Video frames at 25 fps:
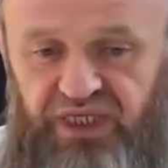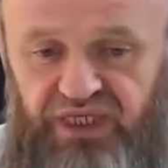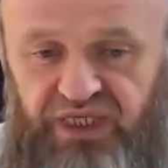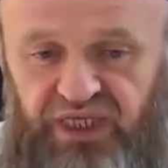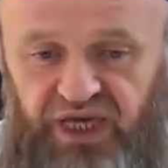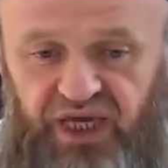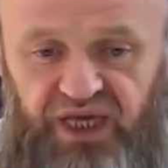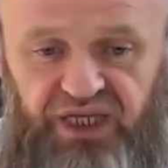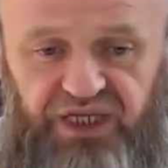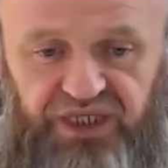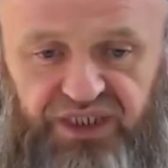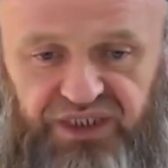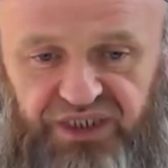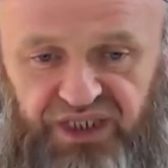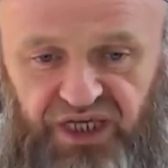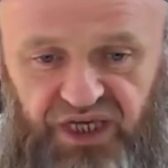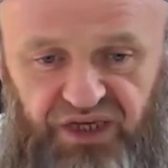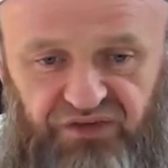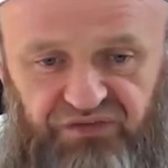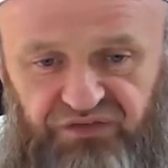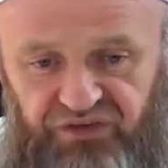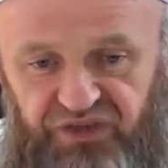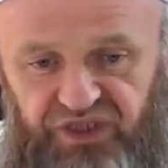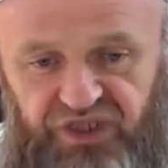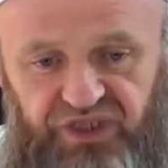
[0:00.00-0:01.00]
Yani
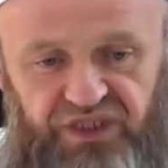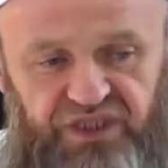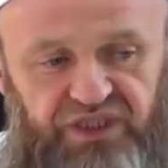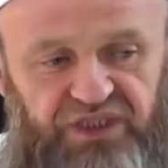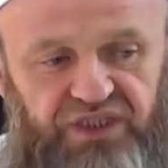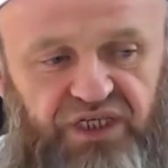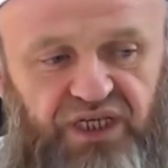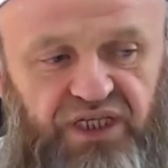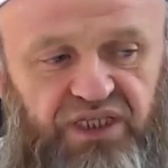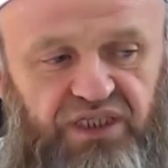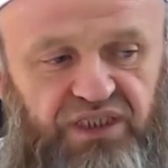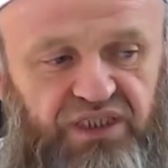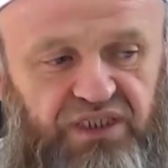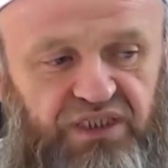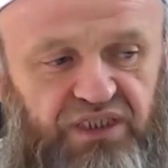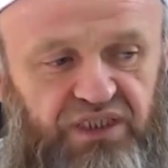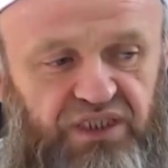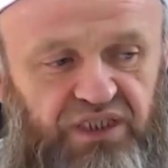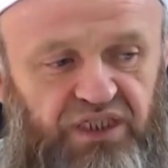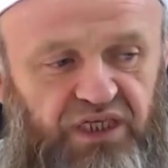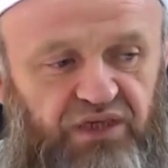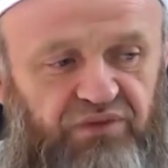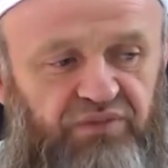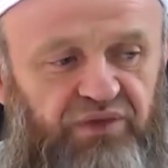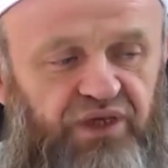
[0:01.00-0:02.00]
kafir insan
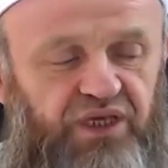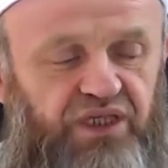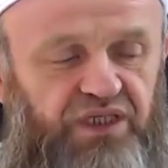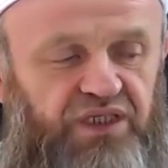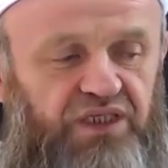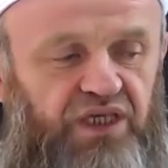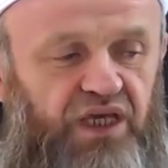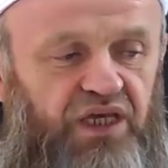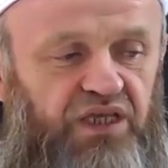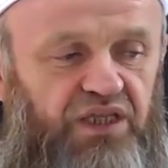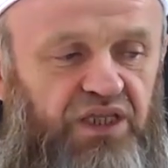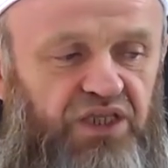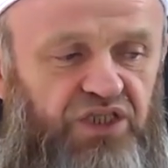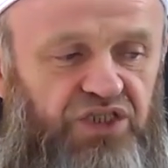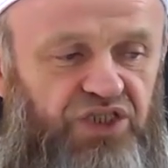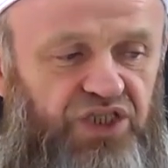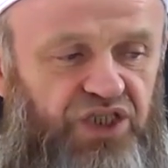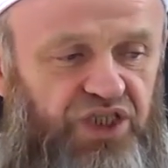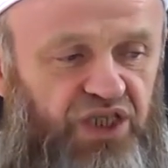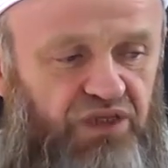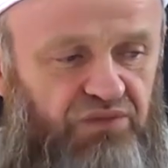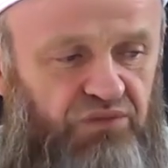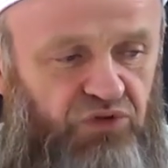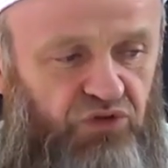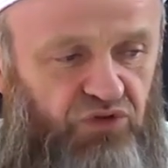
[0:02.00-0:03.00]
yemeğe sadece
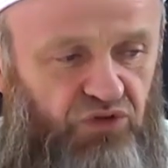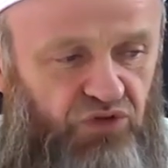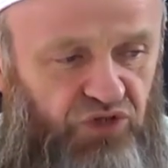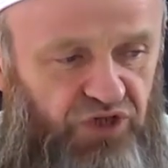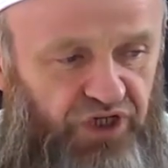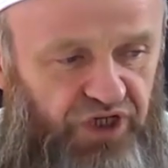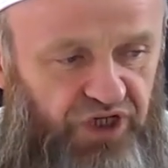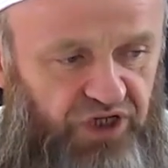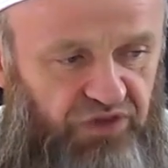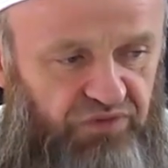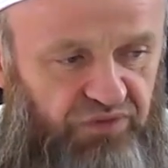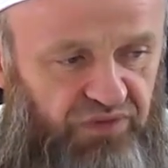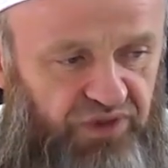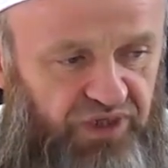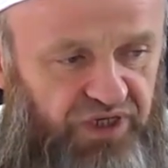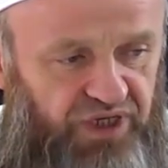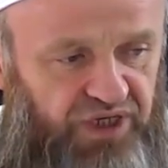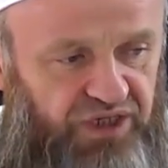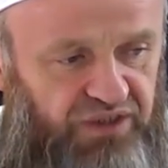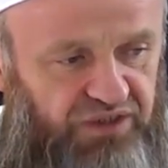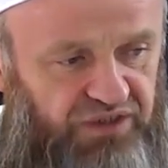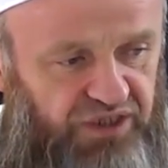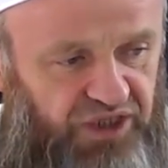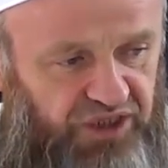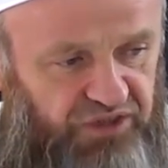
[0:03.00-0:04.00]
yemek olarak bakar.